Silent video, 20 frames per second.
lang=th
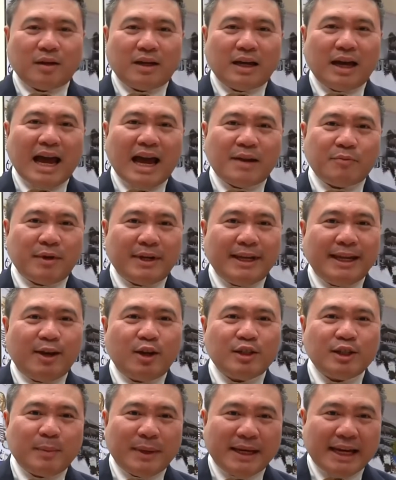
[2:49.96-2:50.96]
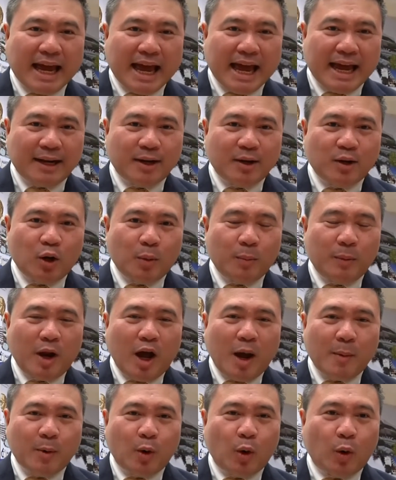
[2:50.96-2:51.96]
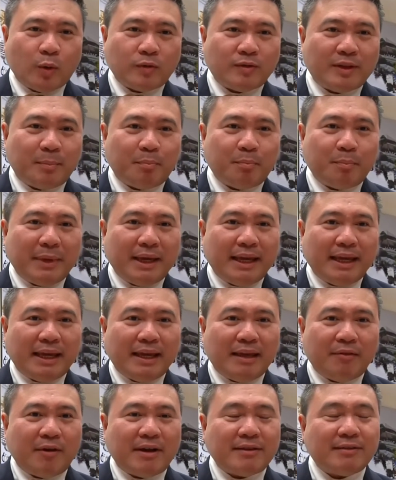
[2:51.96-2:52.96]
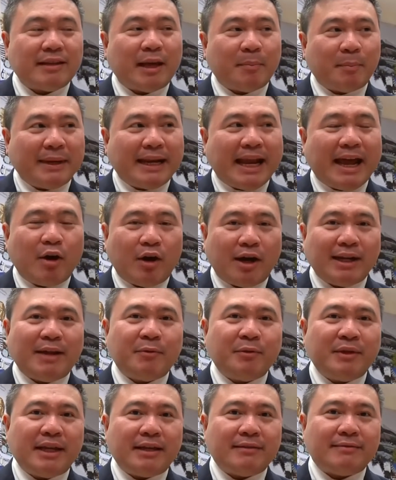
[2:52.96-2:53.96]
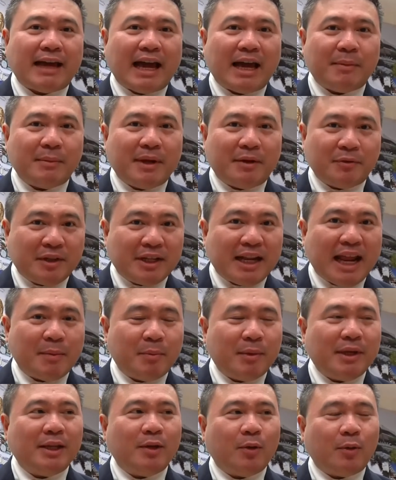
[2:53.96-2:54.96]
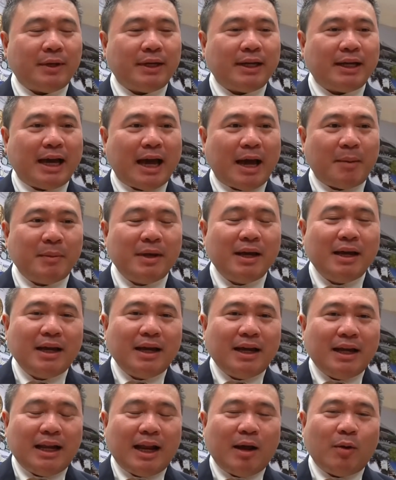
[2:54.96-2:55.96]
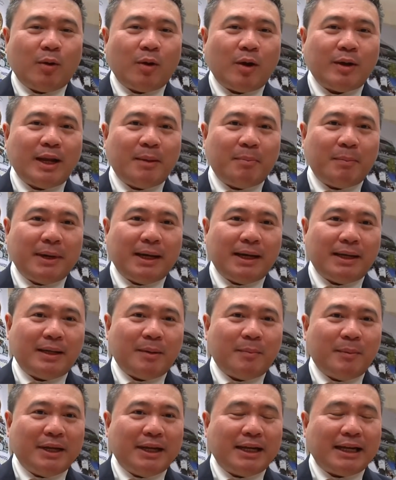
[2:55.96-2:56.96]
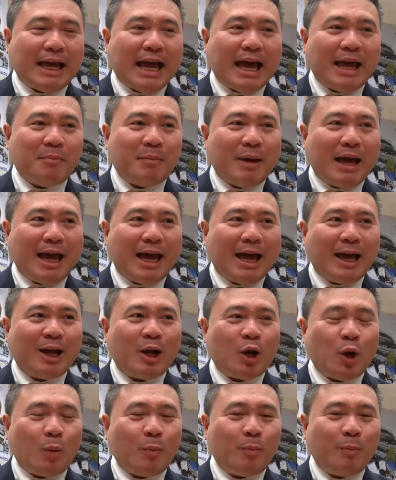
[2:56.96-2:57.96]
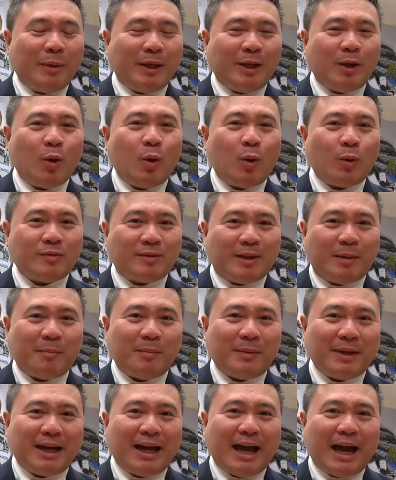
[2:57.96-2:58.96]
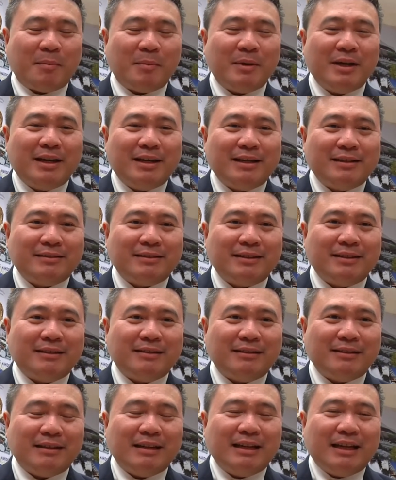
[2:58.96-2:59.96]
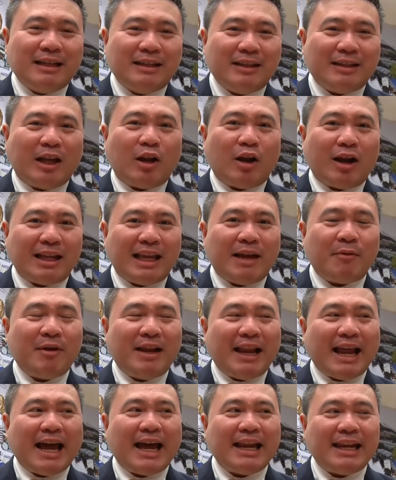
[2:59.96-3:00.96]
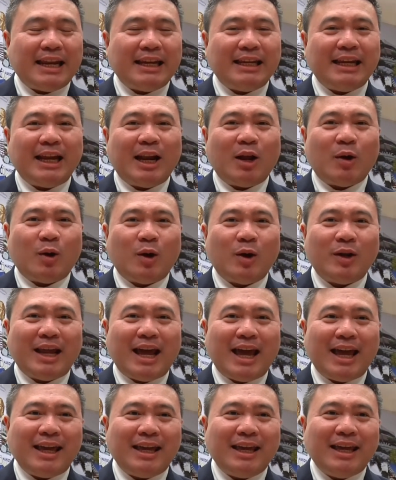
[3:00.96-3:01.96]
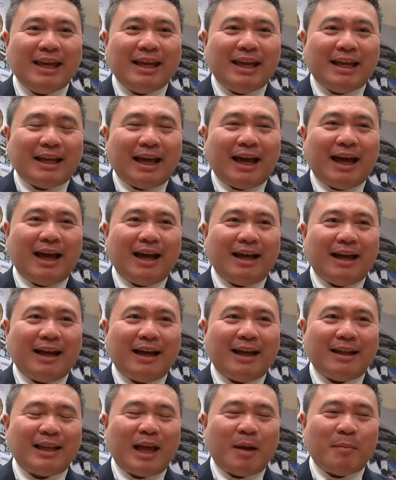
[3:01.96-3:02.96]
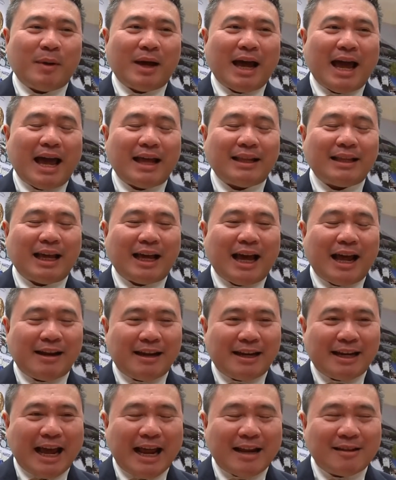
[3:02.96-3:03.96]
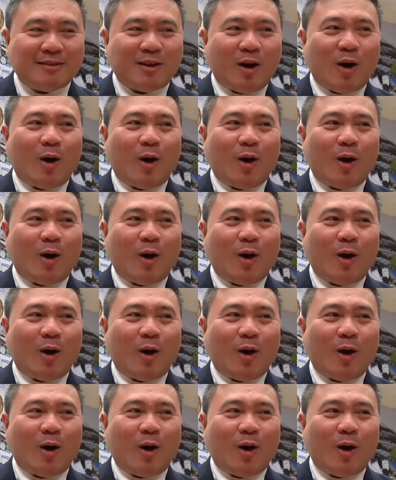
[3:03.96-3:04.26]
งานวันนี้ก็จะเป็นงานครบรอบ 60 ปี วันสถาปนาของคณะวิทยาศาสตร์มหาวิทยาลัยมหิดลนะครับ เราก็ได้เปิดดำเนินการมาครบปีที่ 60 นะครับ ซึ่งตลอดระยะเวลานั้นเนี่ยเราก็ได้ทำงานการเรียนการสอ